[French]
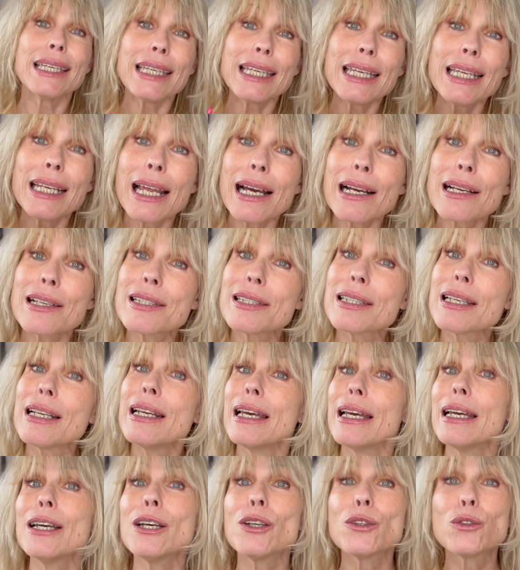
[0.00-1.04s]
Il
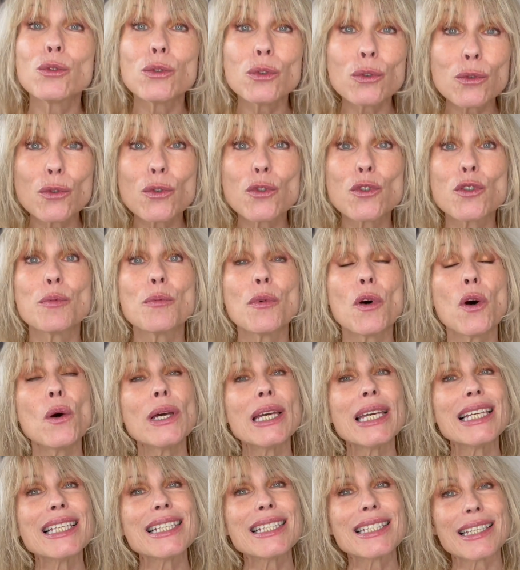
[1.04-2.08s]
accélère tout doucement
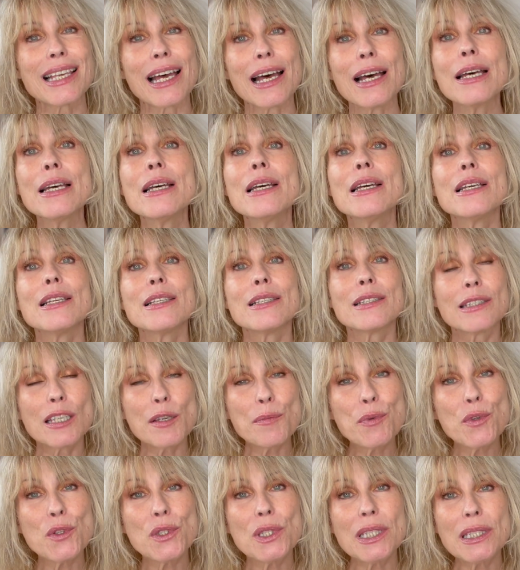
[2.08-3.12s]
et ça,
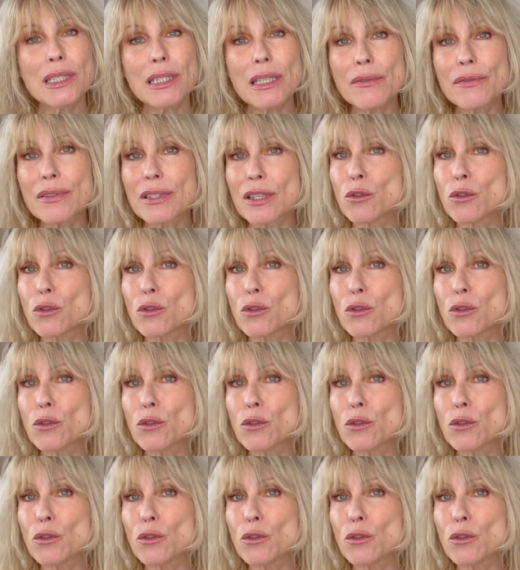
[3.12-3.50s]
c'est positif.